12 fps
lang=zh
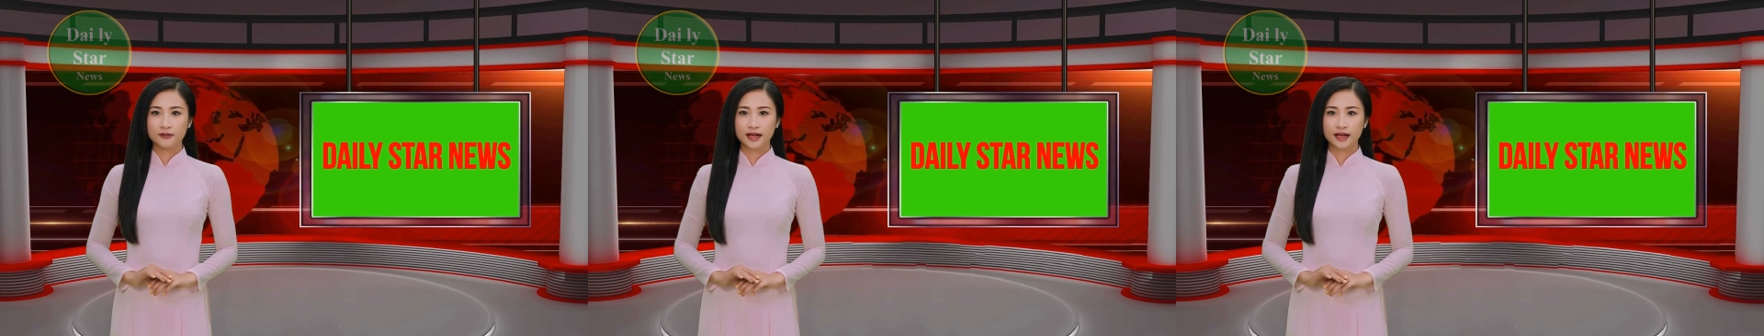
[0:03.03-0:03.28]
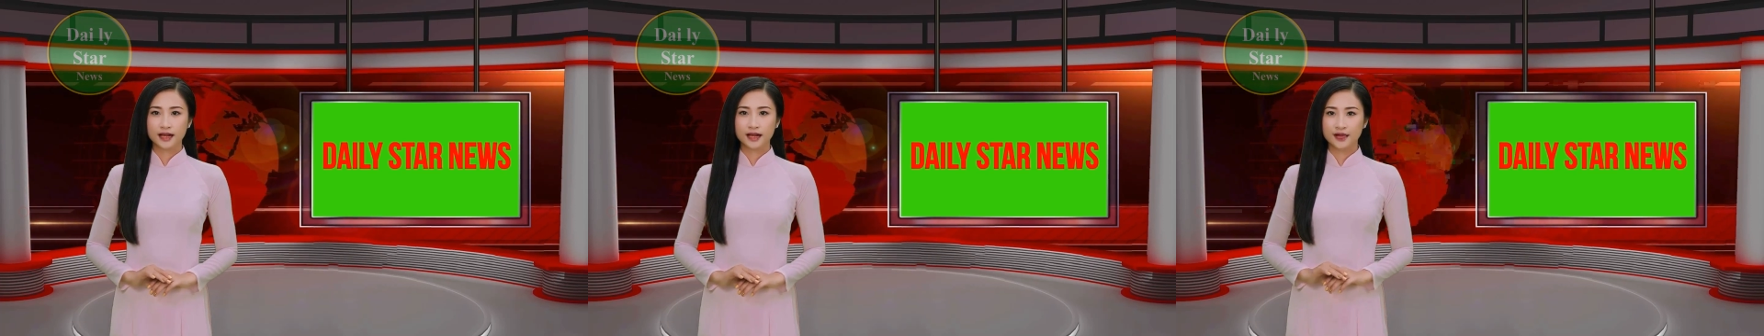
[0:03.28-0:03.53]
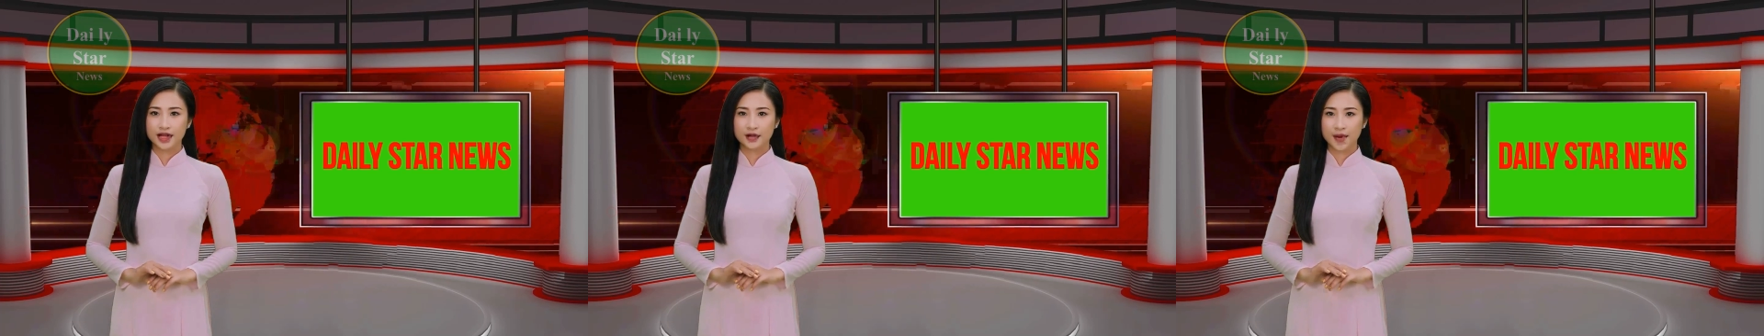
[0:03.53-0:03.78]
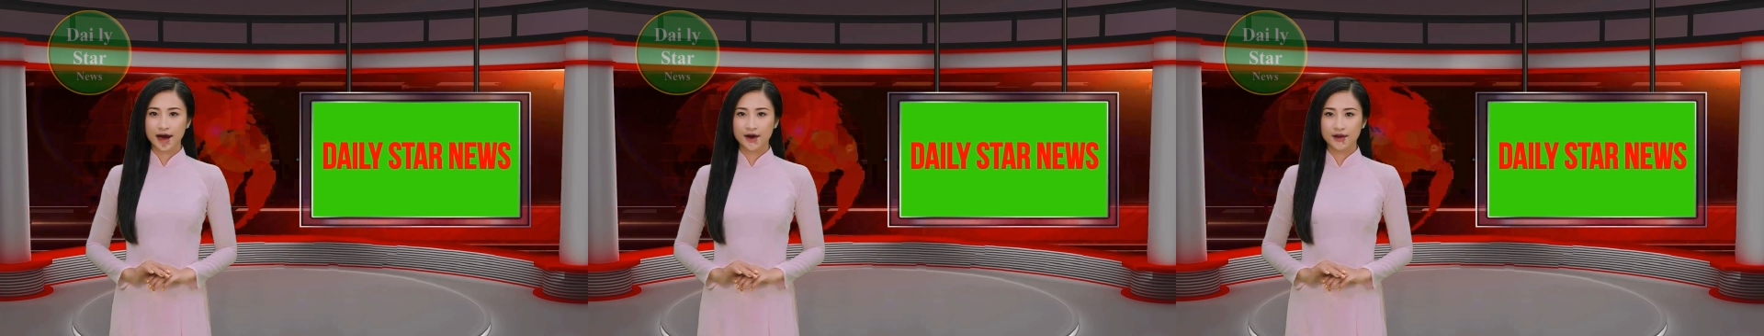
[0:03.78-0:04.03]
订阅
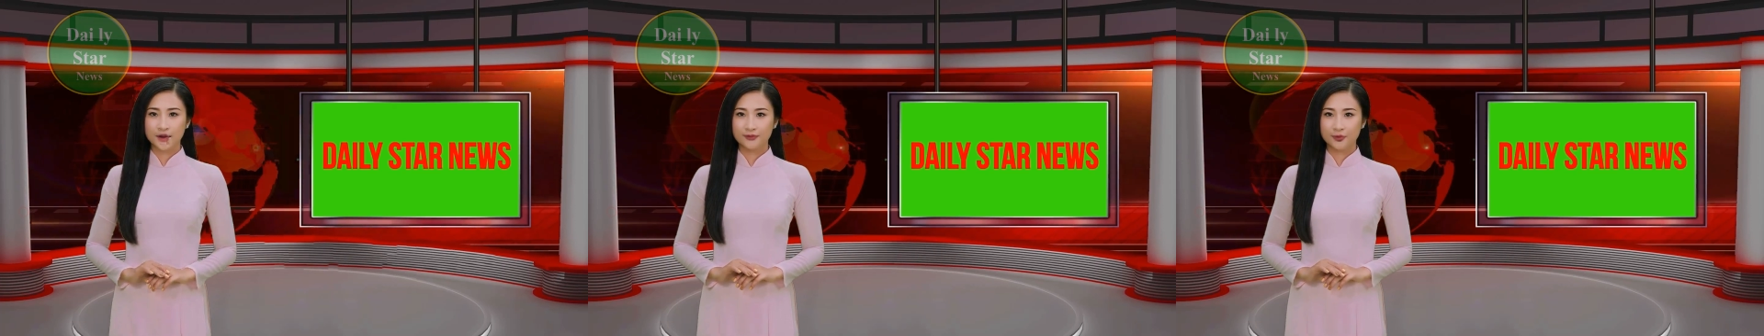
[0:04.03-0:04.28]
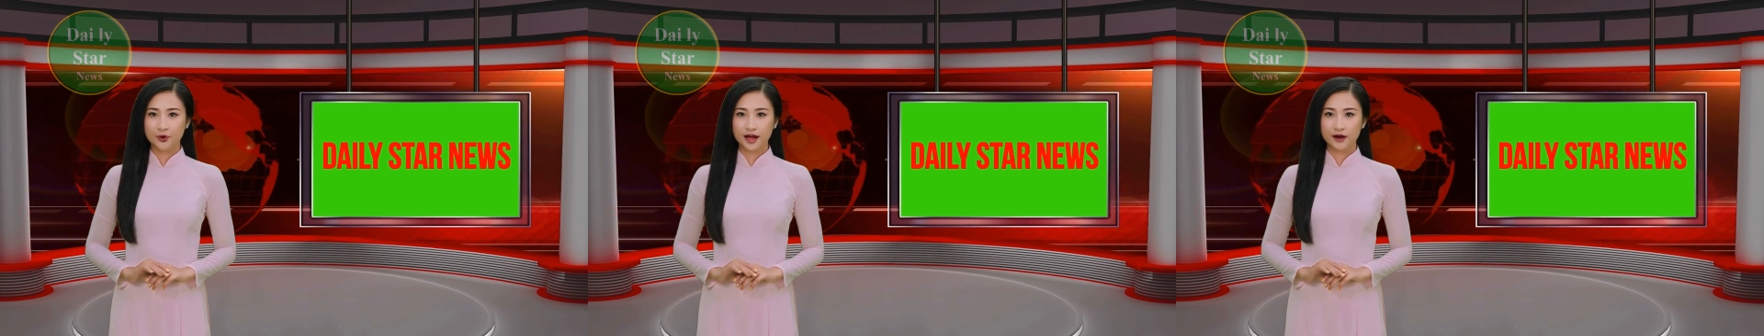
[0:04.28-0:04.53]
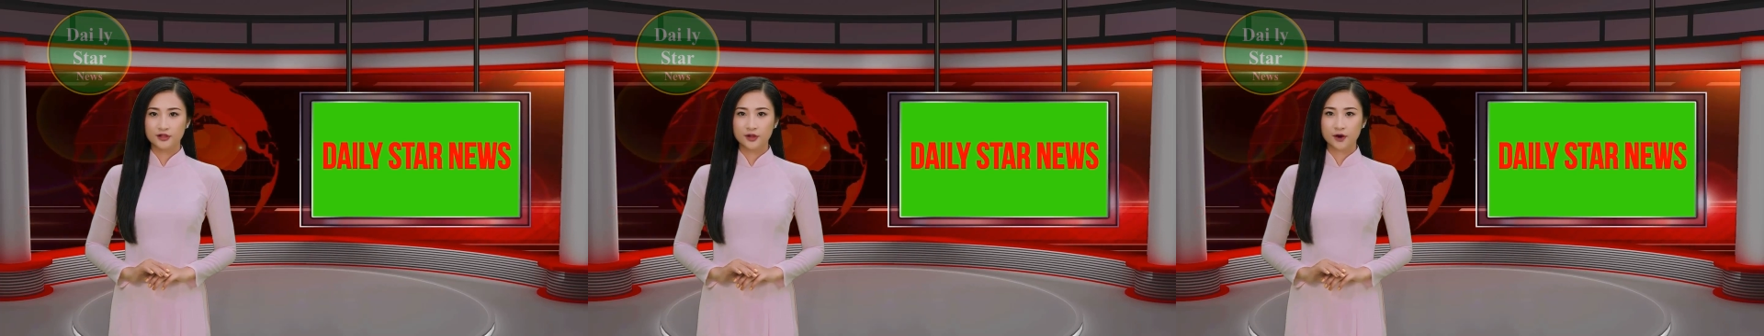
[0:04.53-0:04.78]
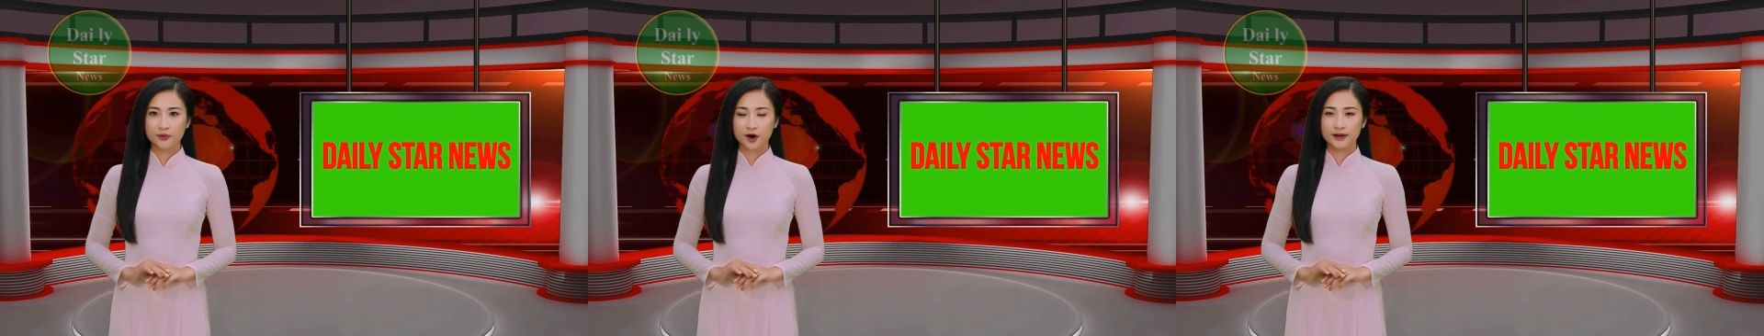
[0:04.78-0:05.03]
频道，不要
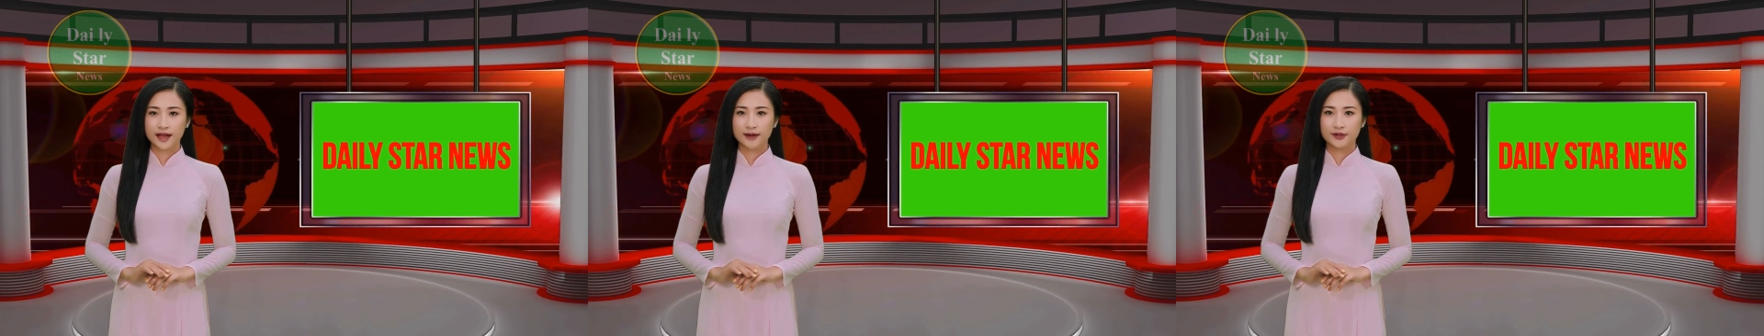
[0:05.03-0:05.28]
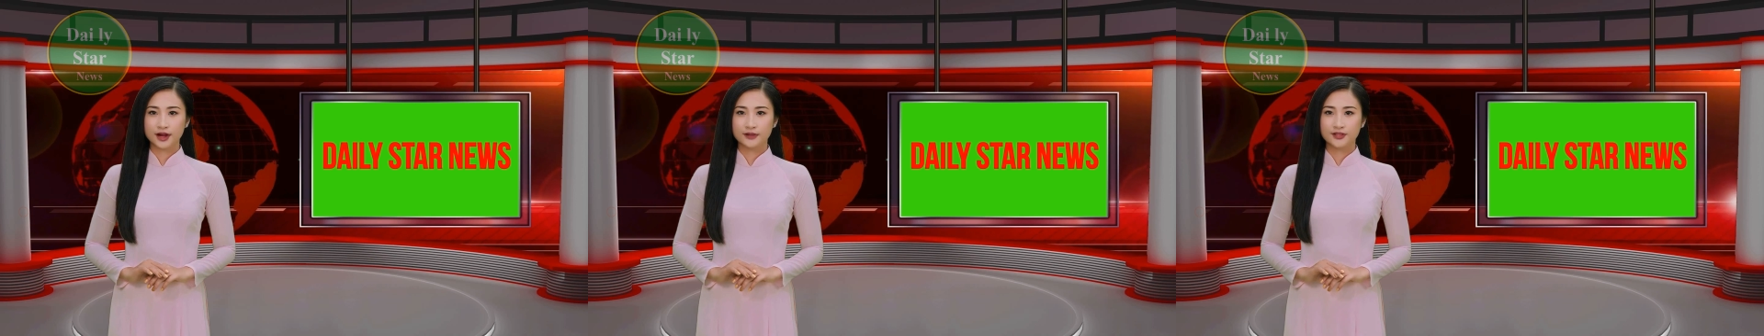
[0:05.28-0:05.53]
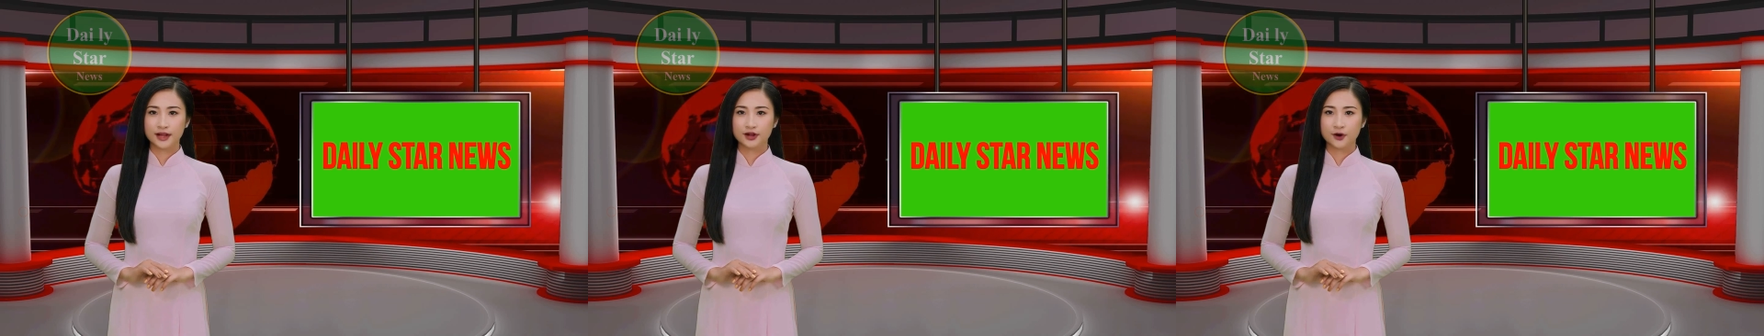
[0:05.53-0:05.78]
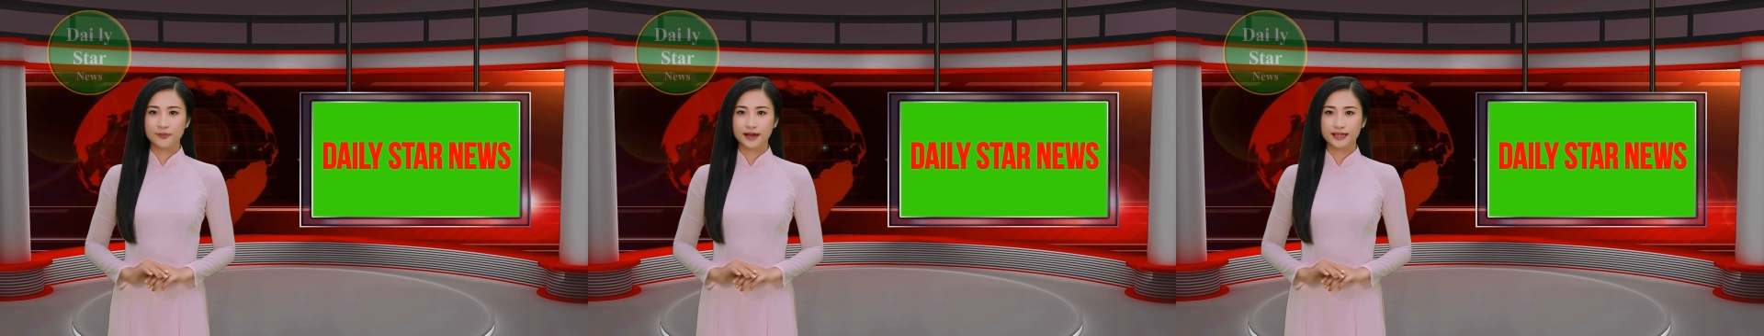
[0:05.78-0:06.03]
错过当天最
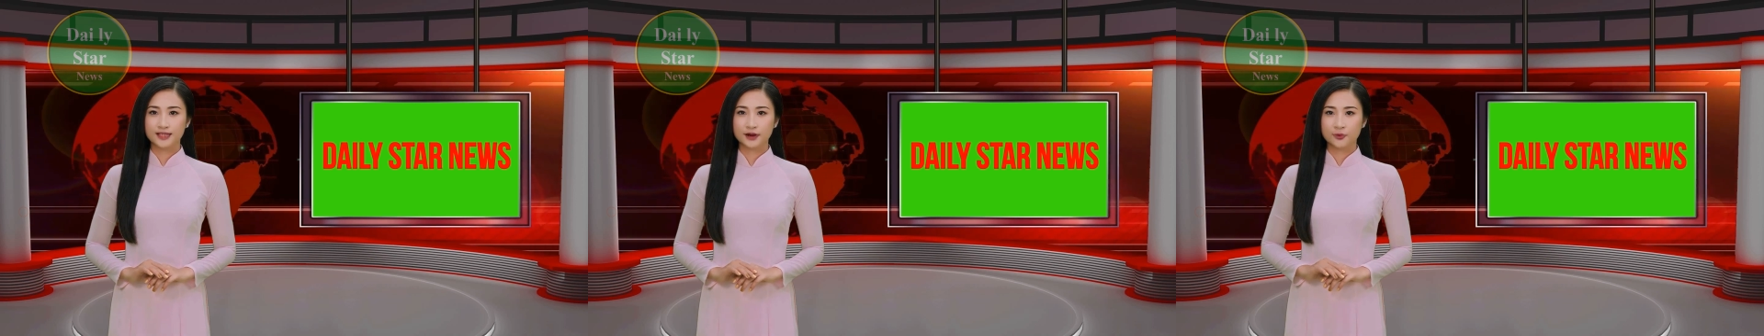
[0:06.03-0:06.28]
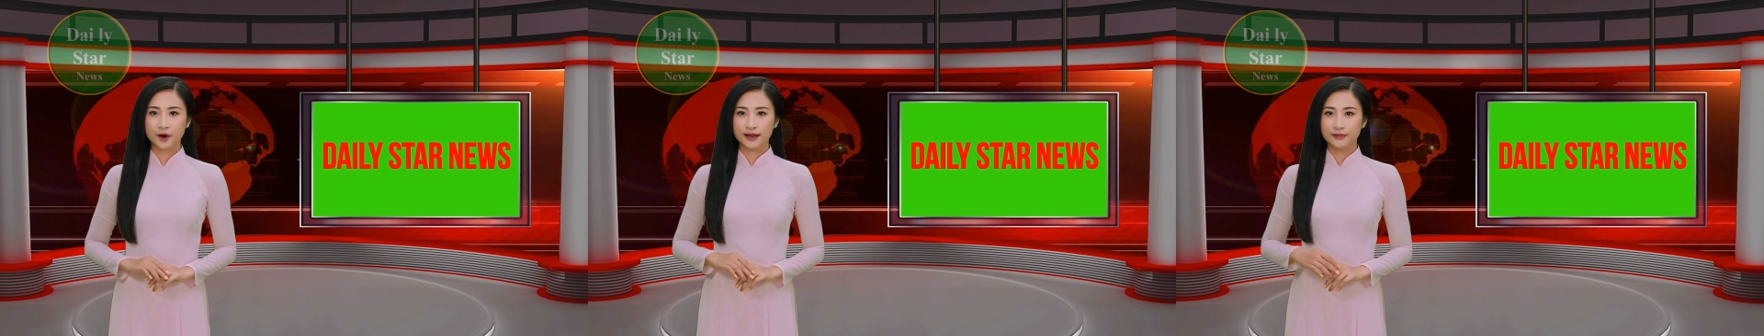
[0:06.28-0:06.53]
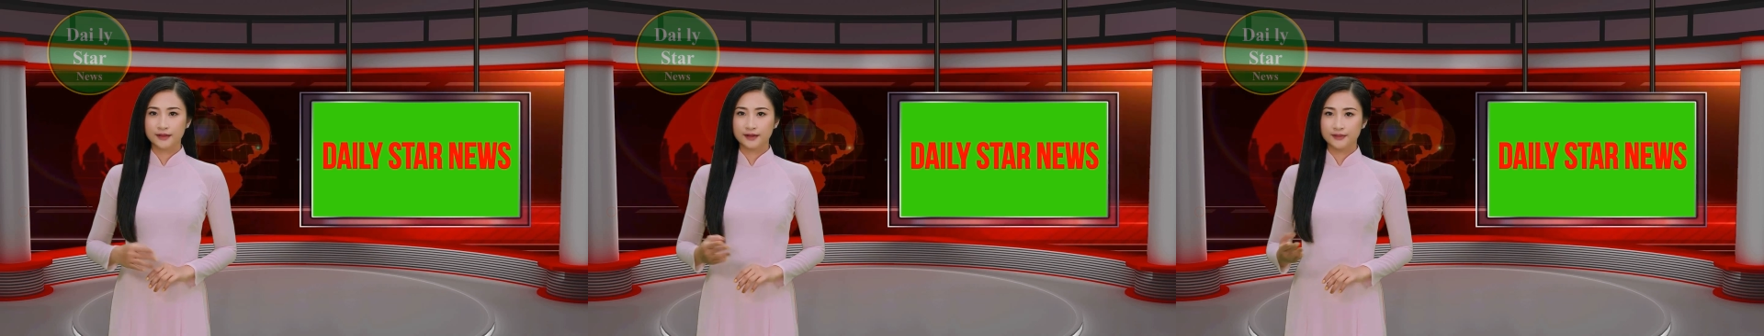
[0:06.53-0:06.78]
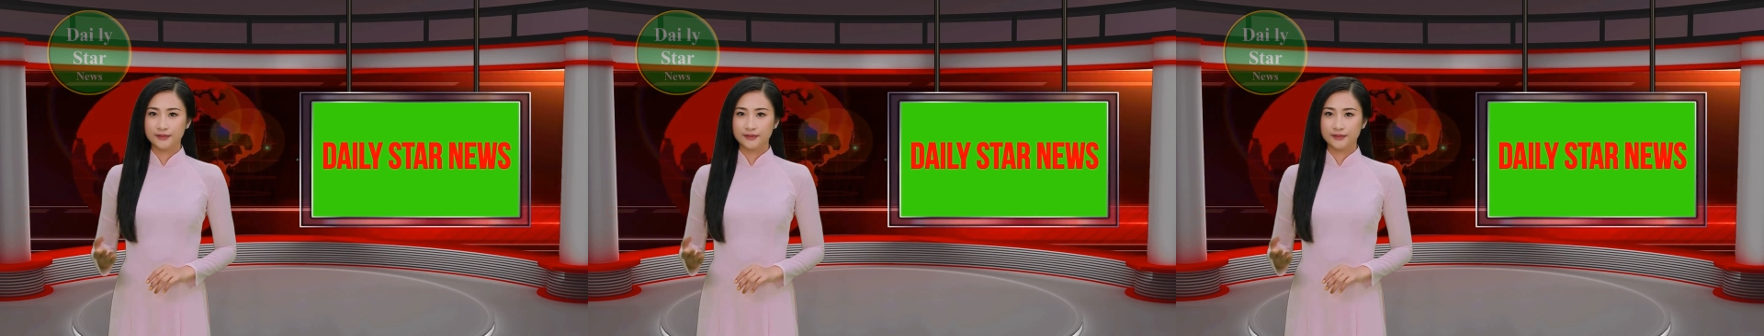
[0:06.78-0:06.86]
热门的新闻。